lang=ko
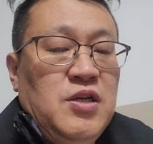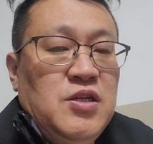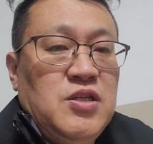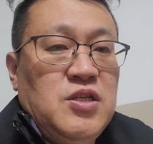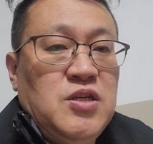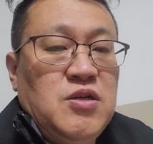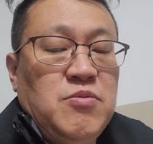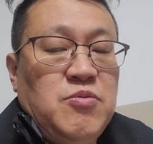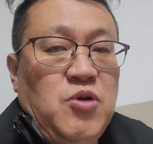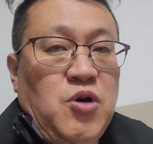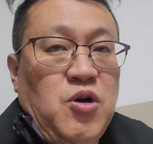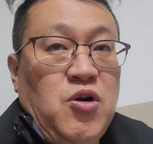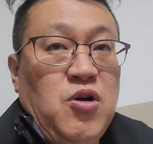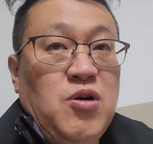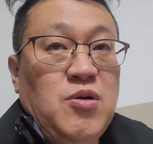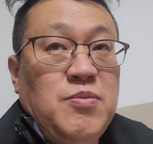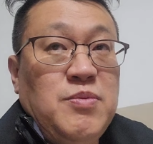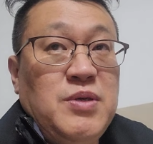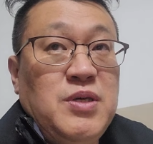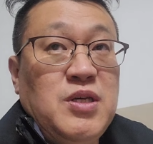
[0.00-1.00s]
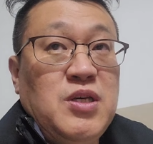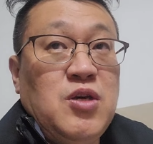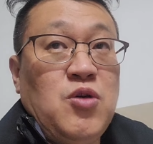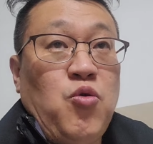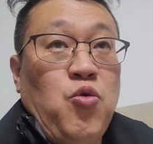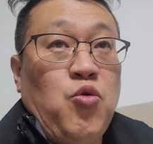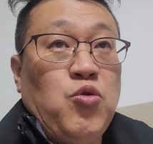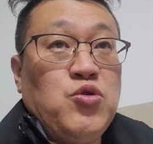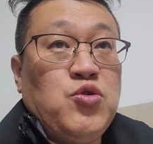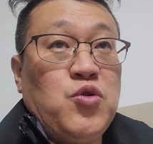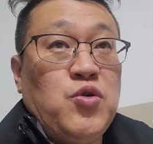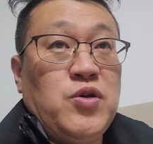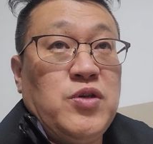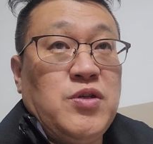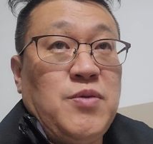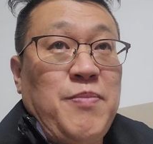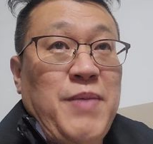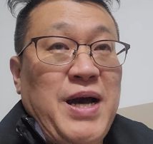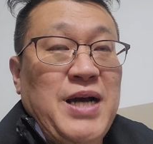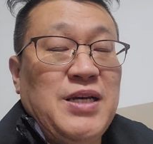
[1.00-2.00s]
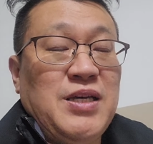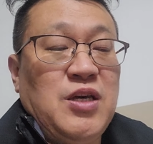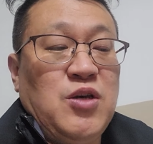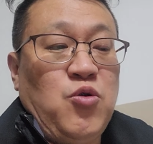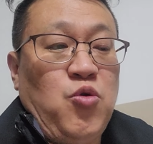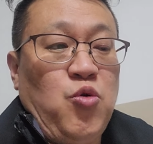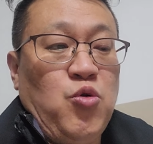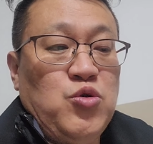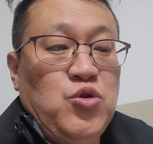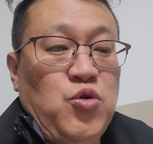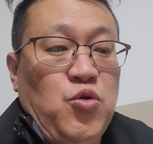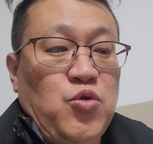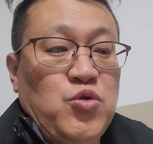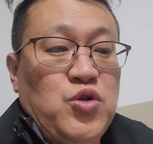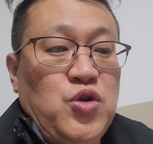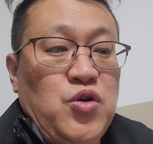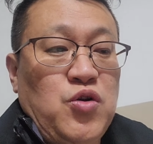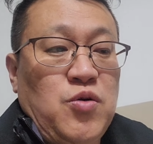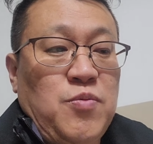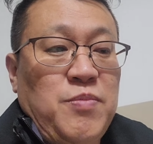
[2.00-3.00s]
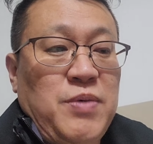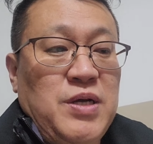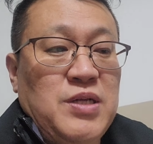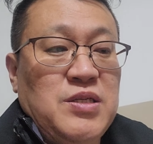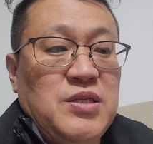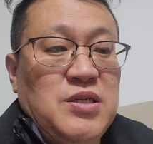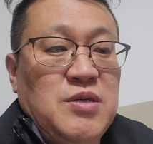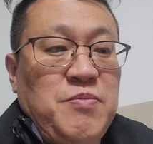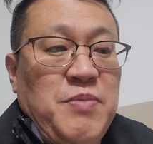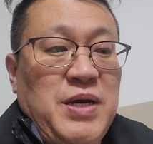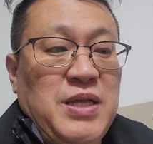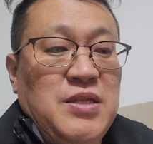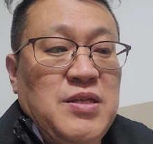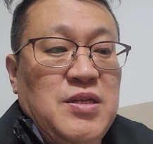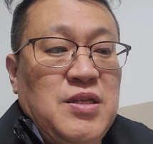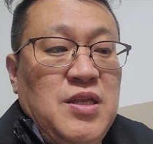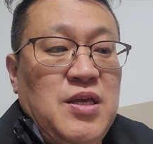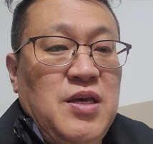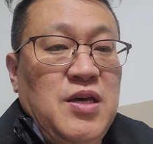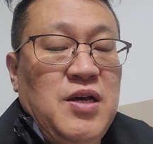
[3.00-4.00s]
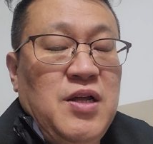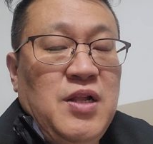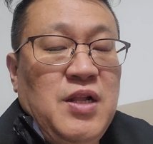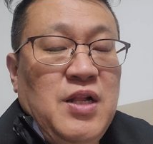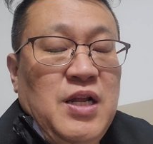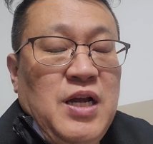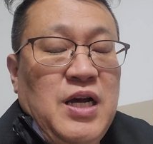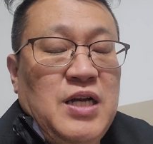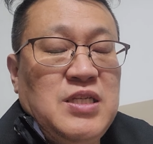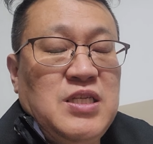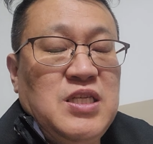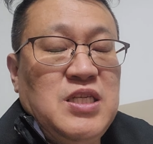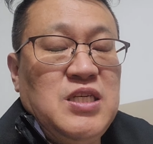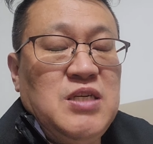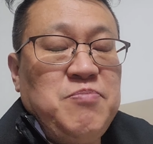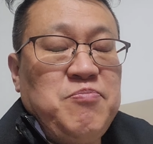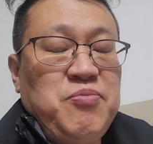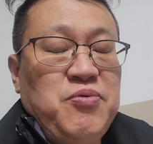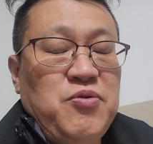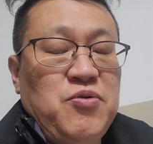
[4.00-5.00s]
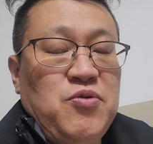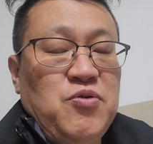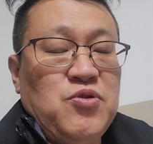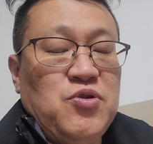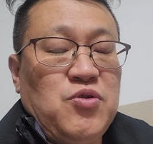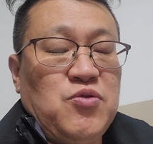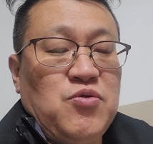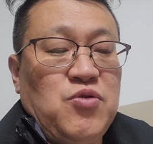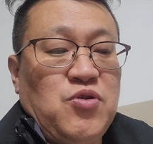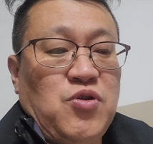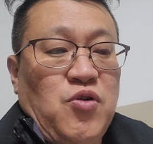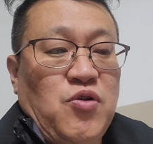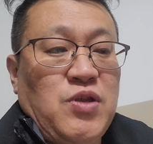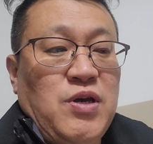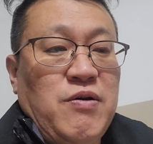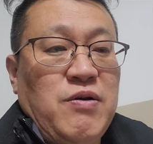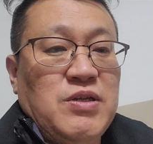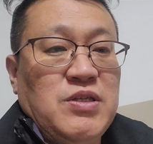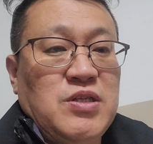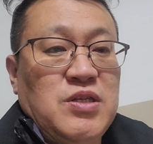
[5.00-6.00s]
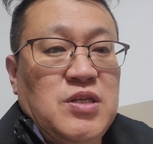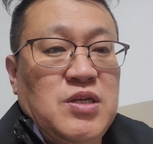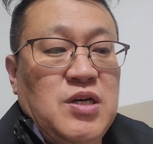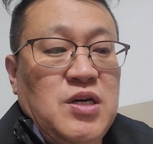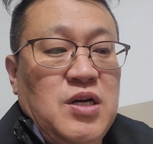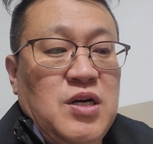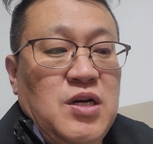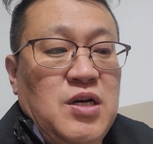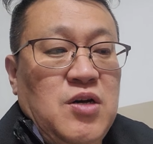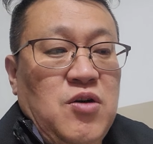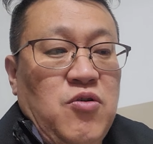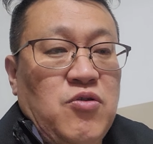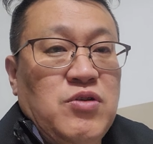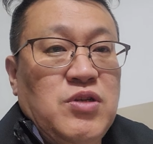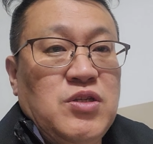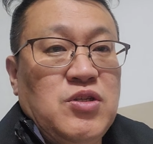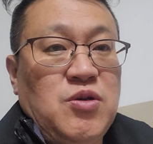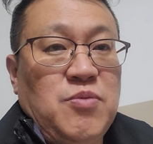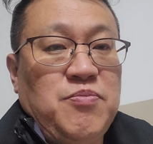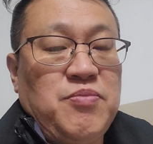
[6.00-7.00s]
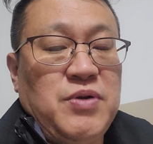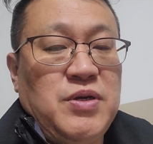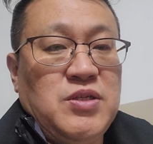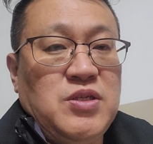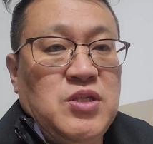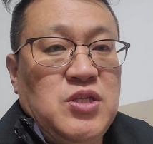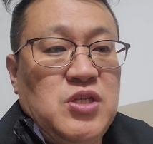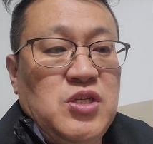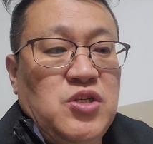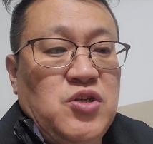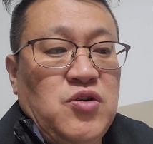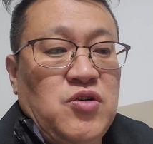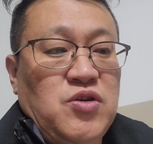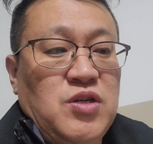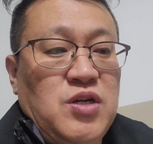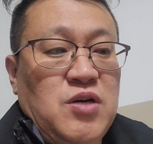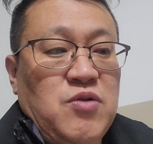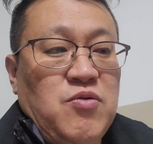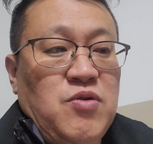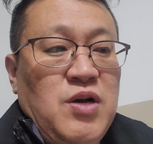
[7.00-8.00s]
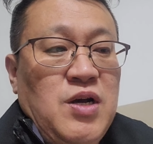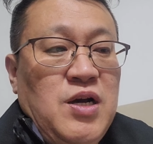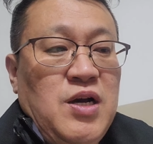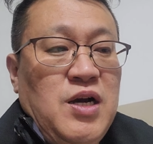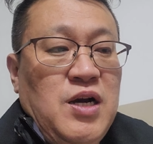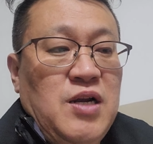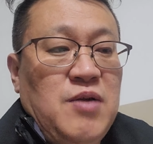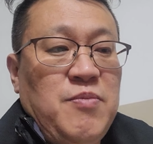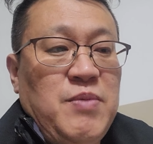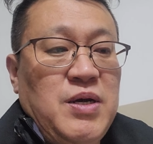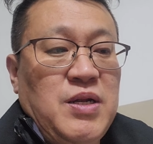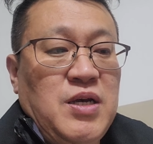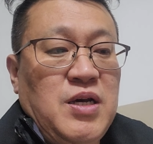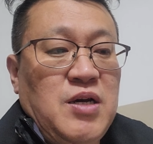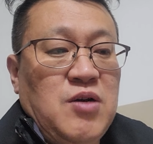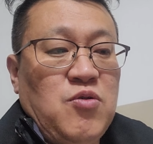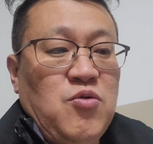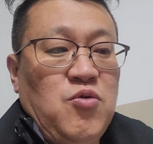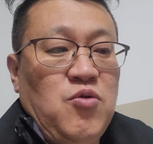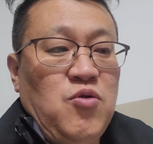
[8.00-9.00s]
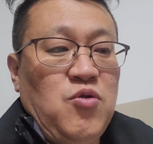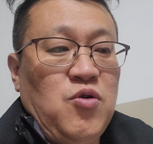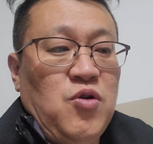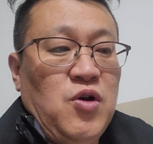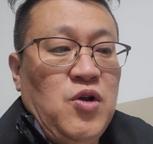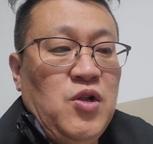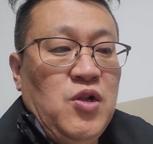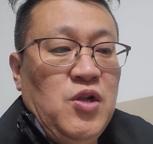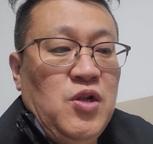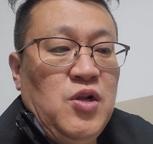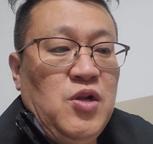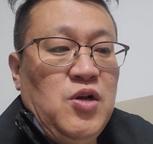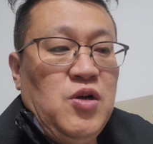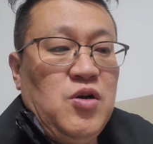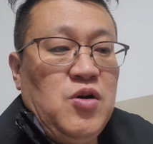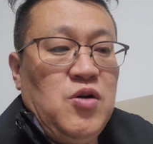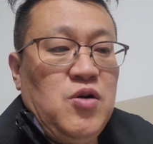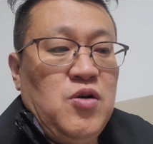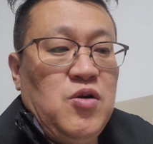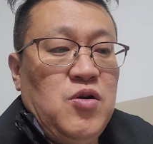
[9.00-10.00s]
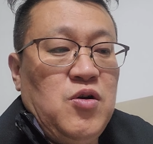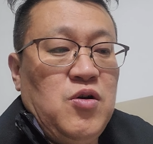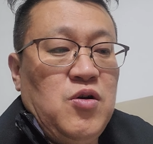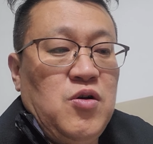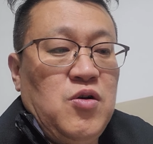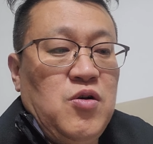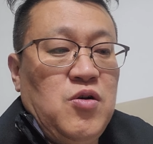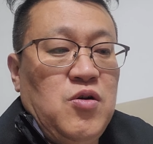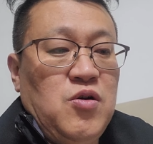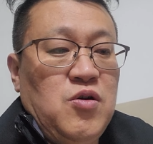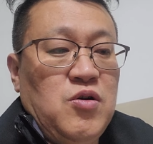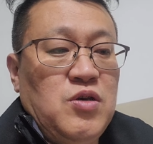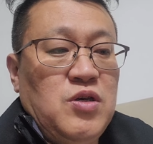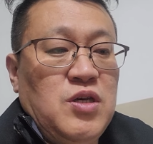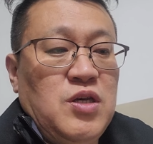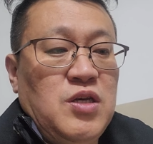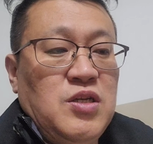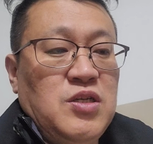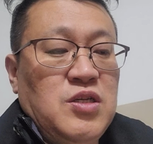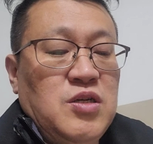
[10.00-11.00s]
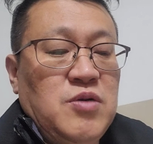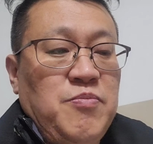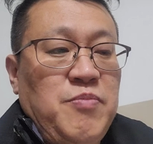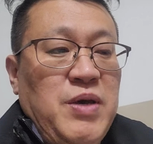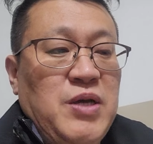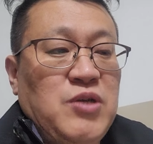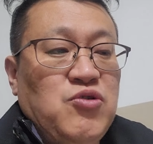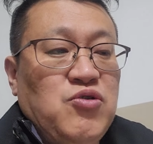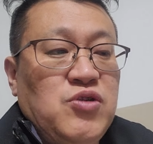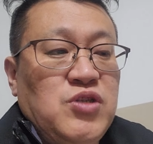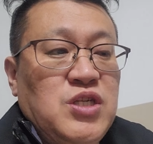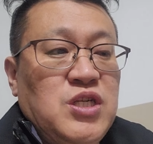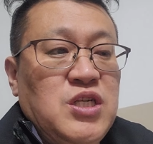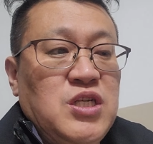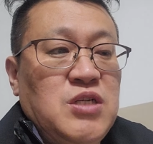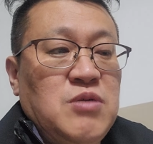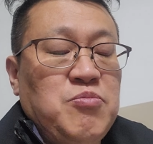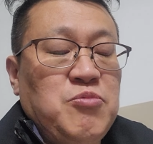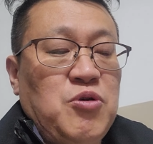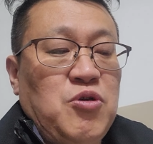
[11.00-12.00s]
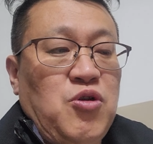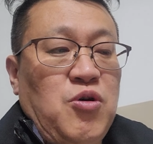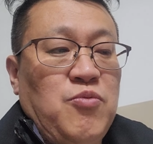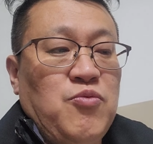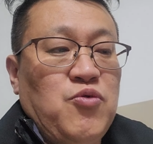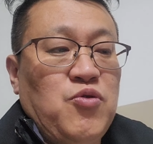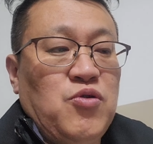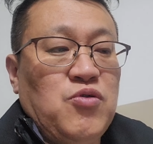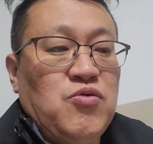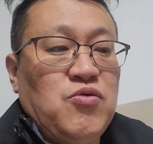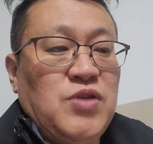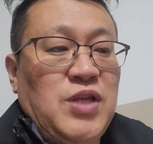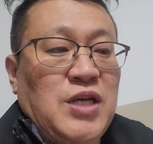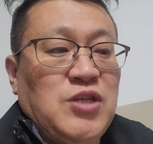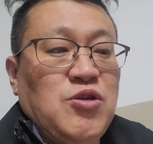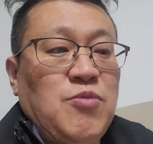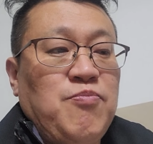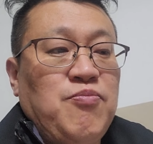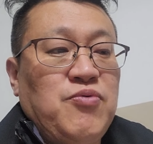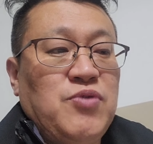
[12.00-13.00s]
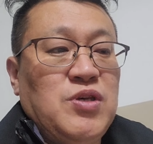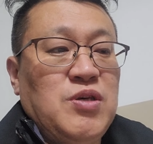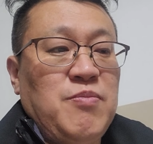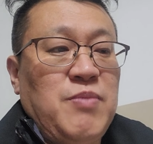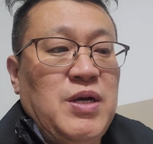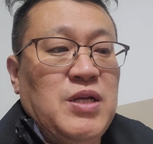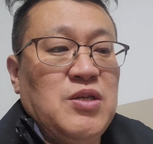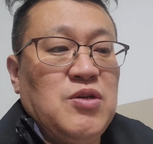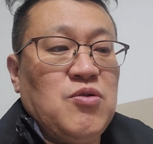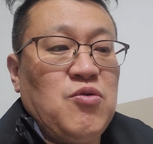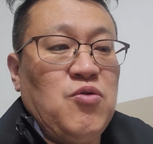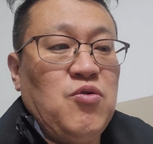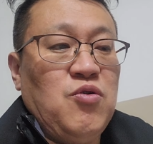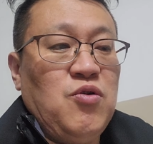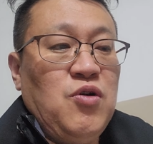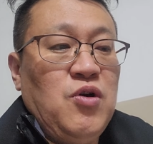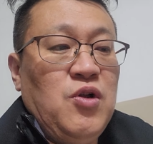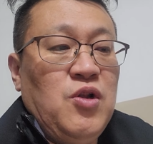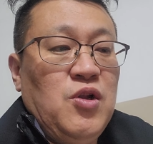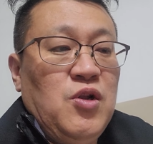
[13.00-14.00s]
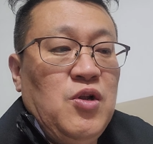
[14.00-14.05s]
지금 영업이익이 5조에서 많게는 5조 5천억까지 봤는데 한 20% 정도 더 나왔으니까 어닝 서프라이즈 실적이라고 할 만하고 어, 이게 지금 매출 70조 넘은 것도 다섯 분기만이고,